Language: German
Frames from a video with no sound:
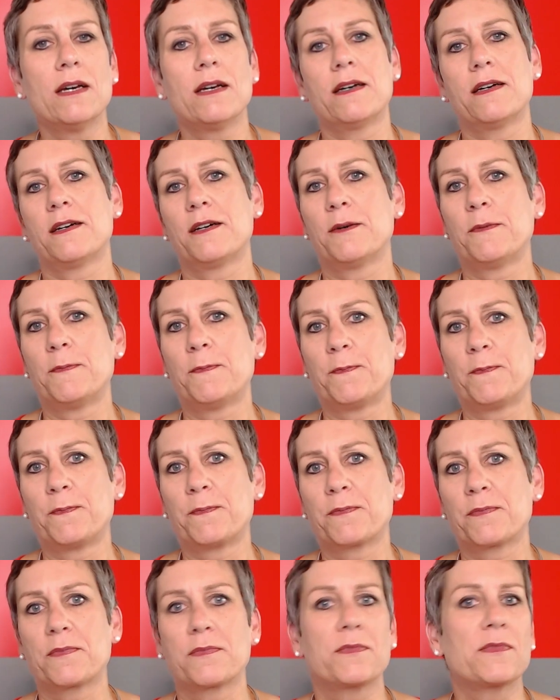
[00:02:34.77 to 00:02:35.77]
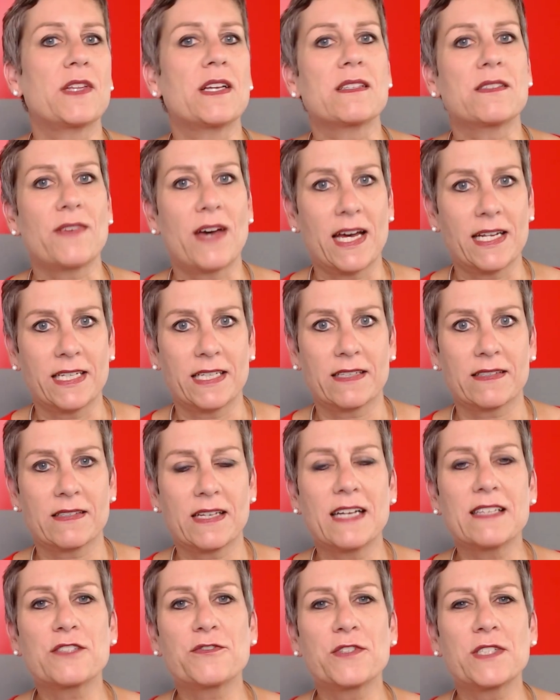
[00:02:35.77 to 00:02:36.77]
ähm, das war nichts.
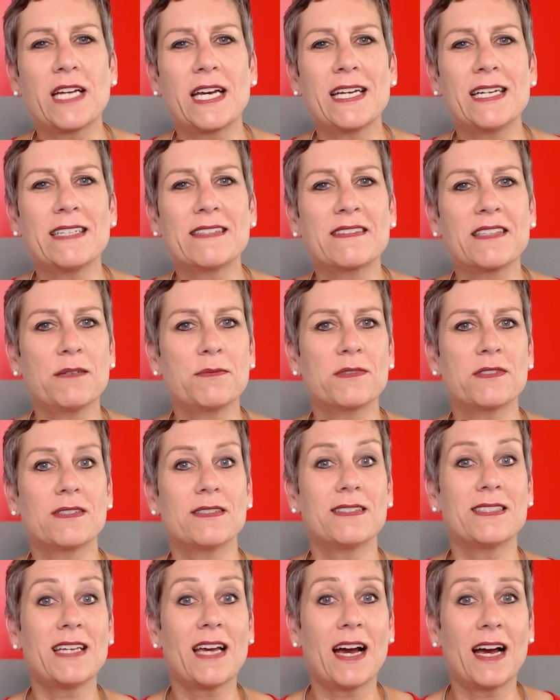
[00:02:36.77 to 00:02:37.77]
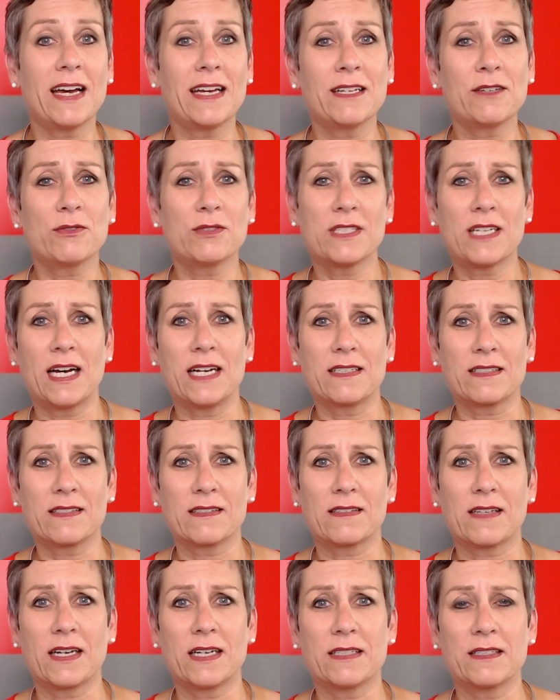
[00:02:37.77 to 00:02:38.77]
Also von daher, es gibt die eine und die andere
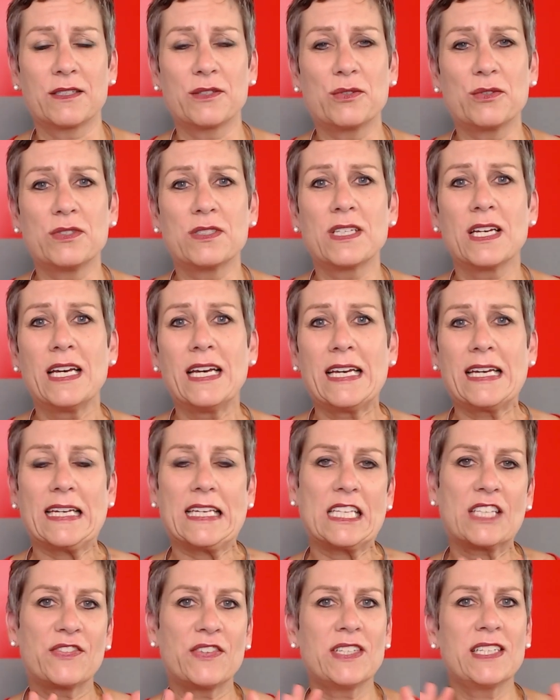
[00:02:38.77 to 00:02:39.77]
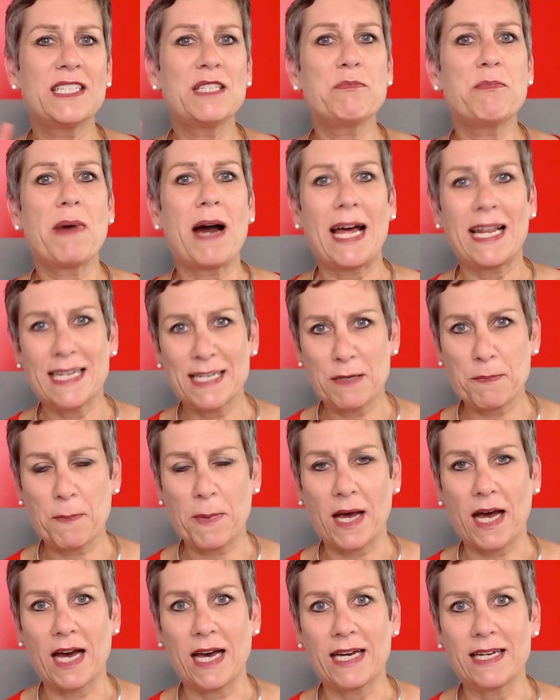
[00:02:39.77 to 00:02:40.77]
Seite und ich finde, die
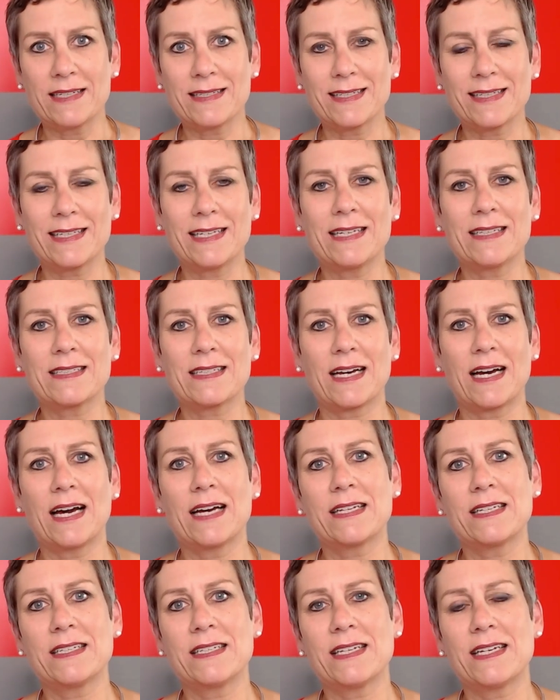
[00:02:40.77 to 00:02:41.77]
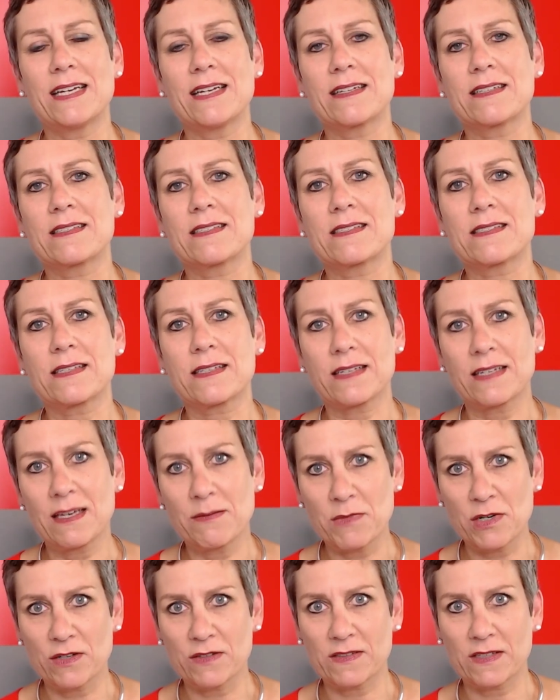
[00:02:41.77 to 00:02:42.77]
Bandbreite geht gerade
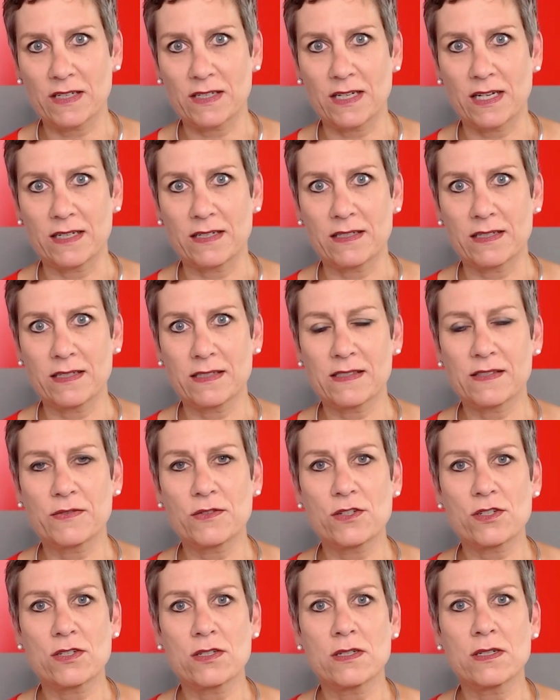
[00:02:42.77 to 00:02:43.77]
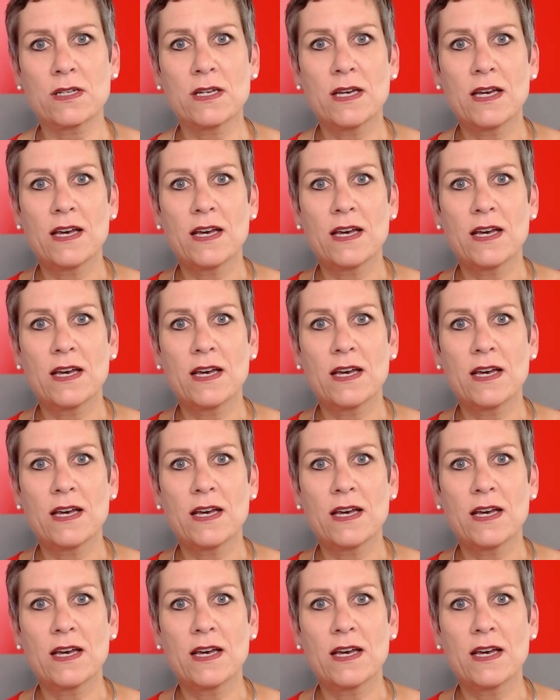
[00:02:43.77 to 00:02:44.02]
extrem auseinander zwischen